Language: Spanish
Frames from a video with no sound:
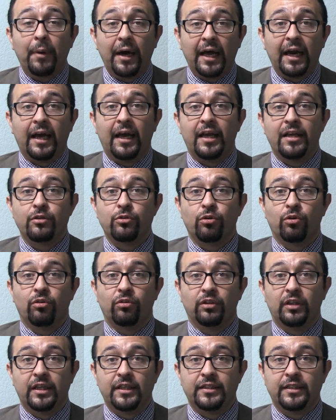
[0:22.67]
Para
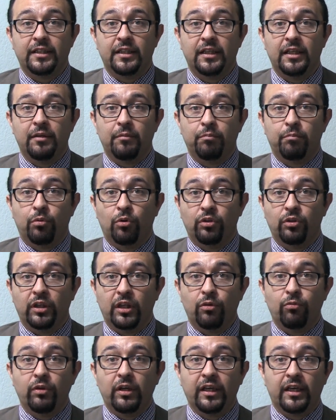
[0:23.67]
eso decidí
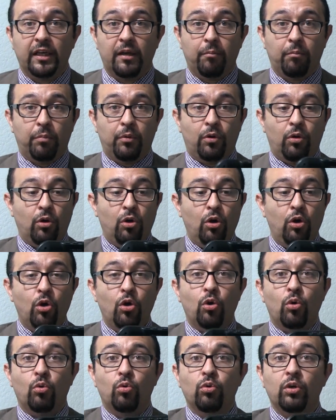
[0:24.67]
poner un ejemplo,
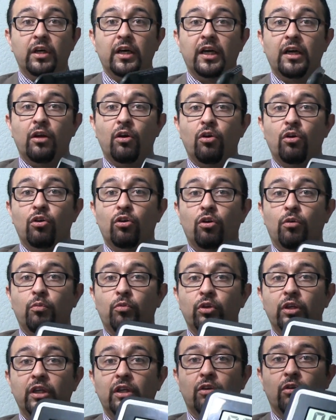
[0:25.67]
un reloj
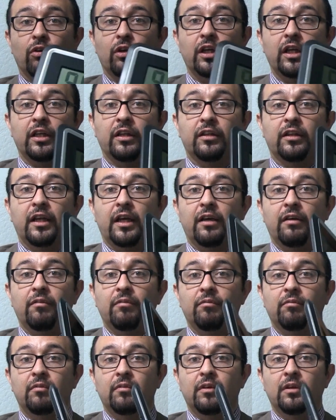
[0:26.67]
común y corriente,
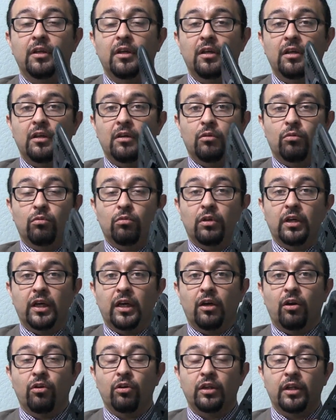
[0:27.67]
un
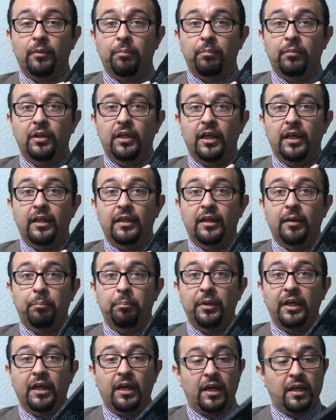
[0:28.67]
reloj de,
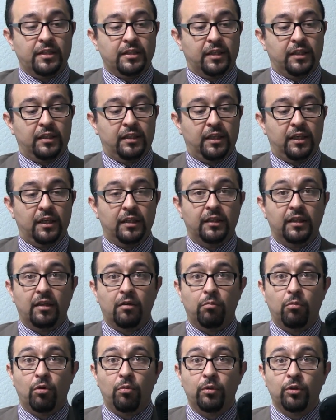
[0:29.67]
pilas que tiene
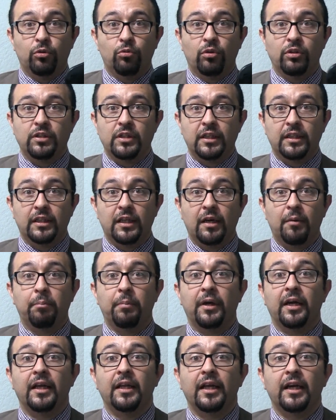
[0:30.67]
termómetro,
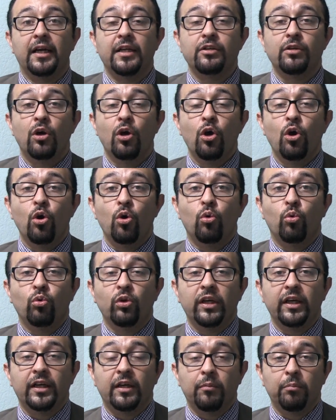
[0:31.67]
etcétera, para darles
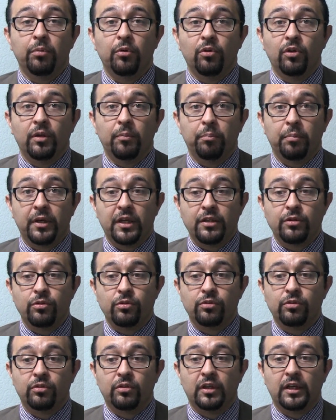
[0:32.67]
un ejemplo de
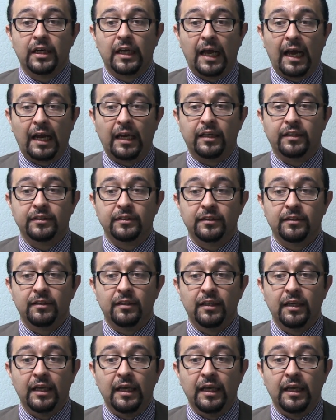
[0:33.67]
precios reales.